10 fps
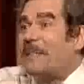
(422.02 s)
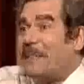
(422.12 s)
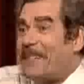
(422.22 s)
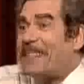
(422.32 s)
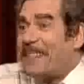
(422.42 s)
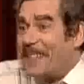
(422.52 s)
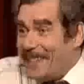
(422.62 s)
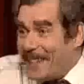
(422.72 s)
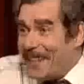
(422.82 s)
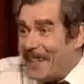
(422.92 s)
советские
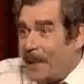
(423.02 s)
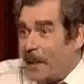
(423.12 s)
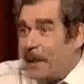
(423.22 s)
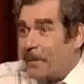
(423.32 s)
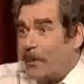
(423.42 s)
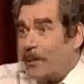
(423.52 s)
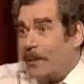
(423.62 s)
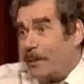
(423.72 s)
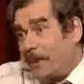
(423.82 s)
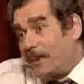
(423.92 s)
деньги. Вот.
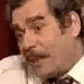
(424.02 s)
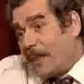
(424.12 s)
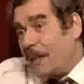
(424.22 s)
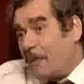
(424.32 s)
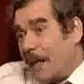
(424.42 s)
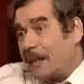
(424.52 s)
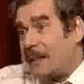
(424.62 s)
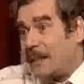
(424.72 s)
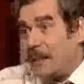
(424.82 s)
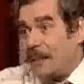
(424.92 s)
И мы сделали
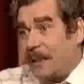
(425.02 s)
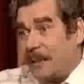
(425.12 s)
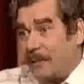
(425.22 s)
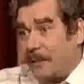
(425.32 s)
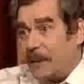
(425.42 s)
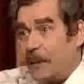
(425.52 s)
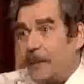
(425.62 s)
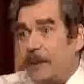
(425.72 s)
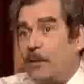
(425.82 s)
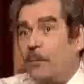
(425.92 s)
матрицы на эти
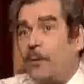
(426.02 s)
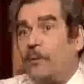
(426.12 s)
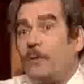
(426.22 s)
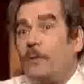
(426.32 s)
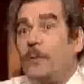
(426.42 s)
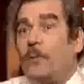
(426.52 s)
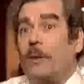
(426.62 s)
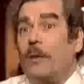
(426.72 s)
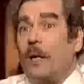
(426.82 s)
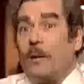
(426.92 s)
25-рублевые
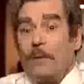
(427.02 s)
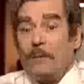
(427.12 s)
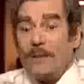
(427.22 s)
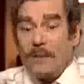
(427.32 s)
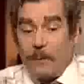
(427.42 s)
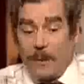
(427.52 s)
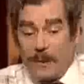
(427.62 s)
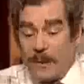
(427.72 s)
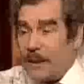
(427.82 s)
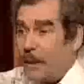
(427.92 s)
купюры, у э, нас были
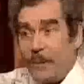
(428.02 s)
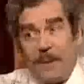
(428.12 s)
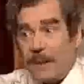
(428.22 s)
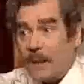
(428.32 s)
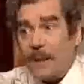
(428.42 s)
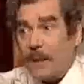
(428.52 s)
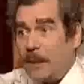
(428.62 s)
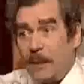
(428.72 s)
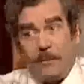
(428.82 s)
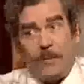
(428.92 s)
степени
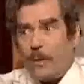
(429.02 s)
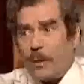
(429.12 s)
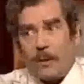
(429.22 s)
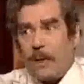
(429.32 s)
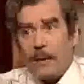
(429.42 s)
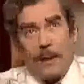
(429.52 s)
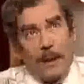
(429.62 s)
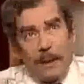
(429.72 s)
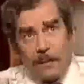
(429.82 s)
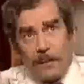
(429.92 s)
защиты, все как надо,
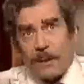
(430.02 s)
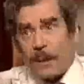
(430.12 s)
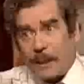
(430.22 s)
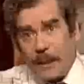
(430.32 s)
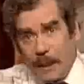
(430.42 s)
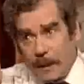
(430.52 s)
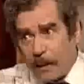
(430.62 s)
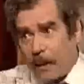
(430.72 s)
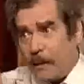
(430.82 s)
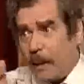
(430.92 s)
Ленин без
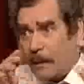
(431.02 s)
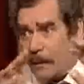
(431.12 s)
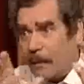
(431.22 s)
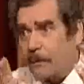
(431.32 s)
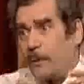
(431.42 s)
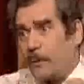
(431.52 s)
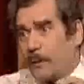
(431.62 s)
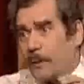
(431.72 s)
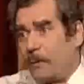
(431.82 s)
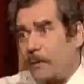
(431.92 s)
кашкета, как надо, там все,
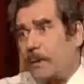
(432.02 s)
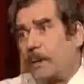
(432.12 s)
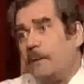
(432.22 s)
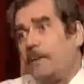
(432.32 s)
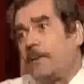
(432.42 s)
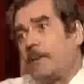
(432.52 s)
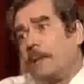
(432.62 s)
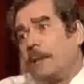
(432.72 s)
все звездочки, все это